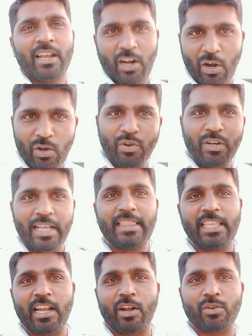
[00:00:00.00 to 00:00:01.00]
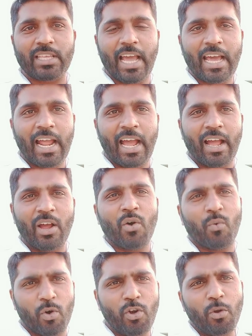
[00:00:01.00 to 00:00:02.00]
కళ్ళు నెత్తికెక్కుతాయారా
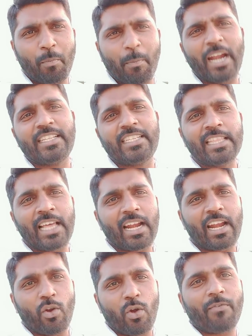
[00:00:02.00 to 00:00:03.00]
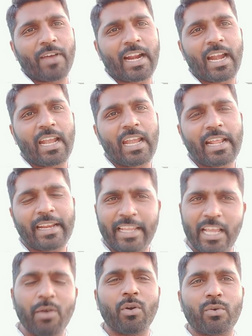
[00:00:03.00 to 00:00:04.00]
ఒళ్ళు బలిసిందారా లోఫర్గాళ్ళ
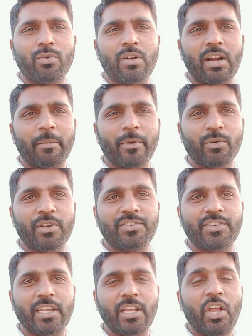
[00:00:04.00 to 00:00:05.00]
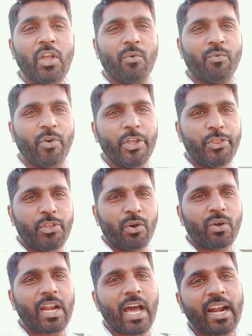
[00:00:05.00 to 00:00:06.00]
ఏమనుకుంటున్నారా మీ గురించి వైద్యో
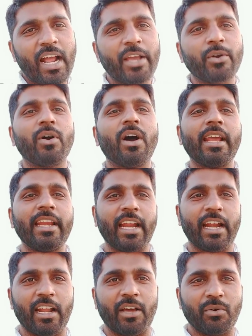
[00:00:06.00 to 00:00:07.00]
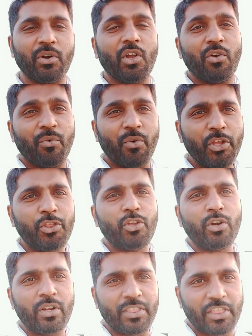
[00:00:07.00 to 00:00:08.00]
నారాయణో హరి అన్నారు
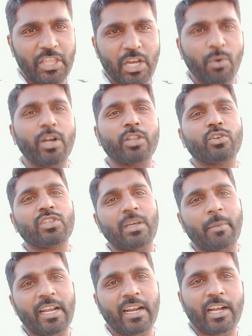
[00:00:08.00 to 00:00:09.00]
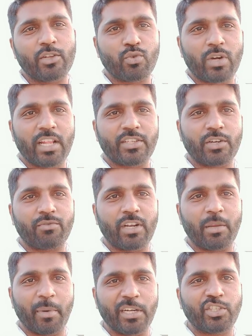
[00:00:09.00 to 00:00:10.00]
వైద్యులను దేవుళ్లతో సమానంగా
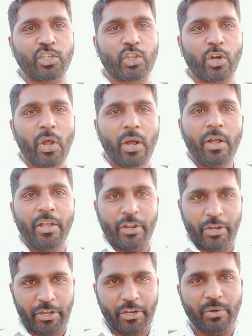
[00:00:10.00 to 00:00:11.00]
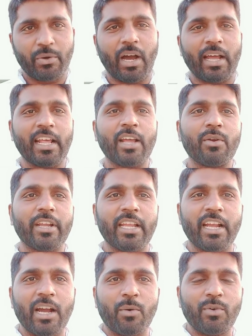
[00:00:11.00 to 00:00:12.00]
చూడాల్సినటువంటి పరిస్థితుల్లో నీకు
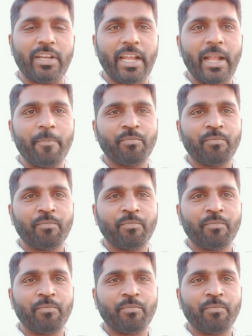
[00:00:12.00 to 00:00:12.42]
అనారోగ్యంగా ఉంటే